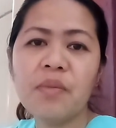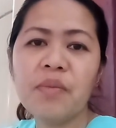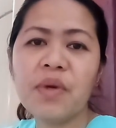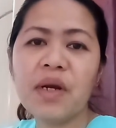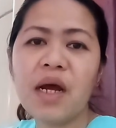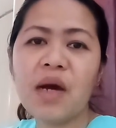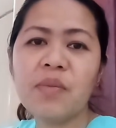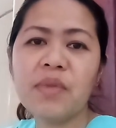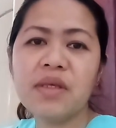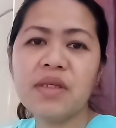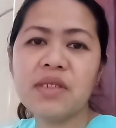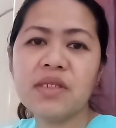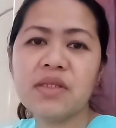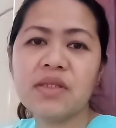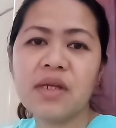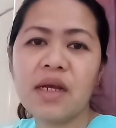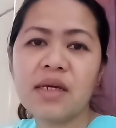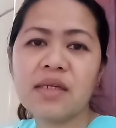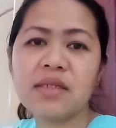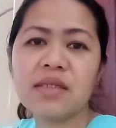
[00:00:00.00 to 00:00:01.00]
maraming
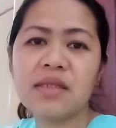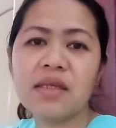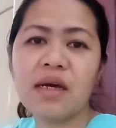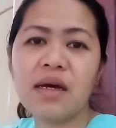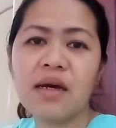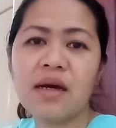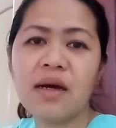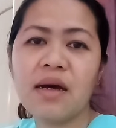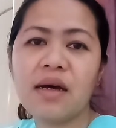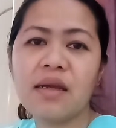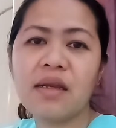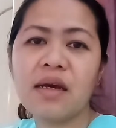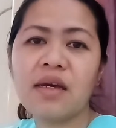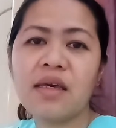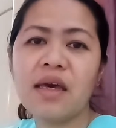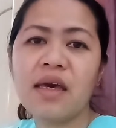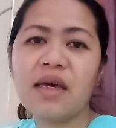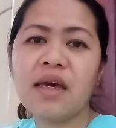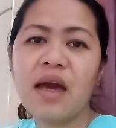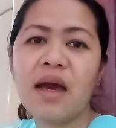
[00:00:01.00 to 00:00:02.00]
stress na
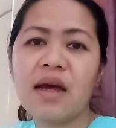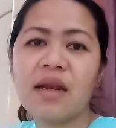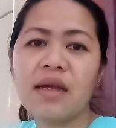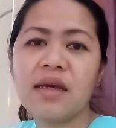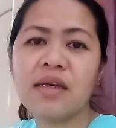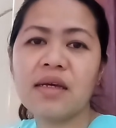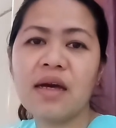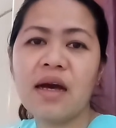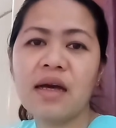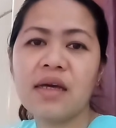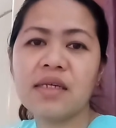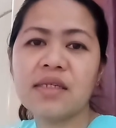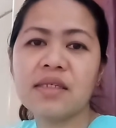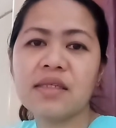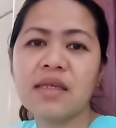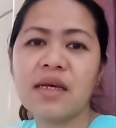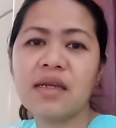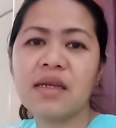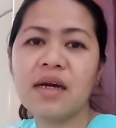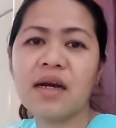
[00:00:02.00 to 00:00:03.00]
nangyayari
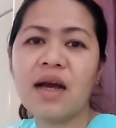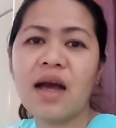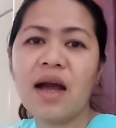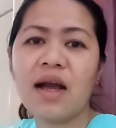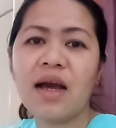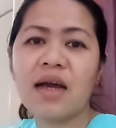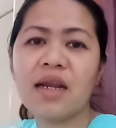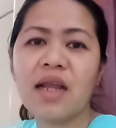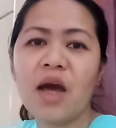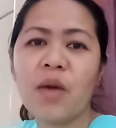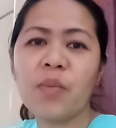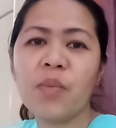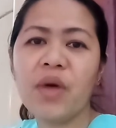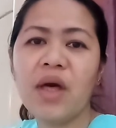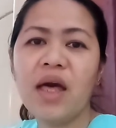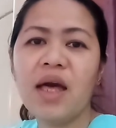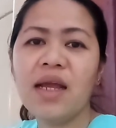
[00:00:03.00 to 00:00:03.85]
guys na nagaganap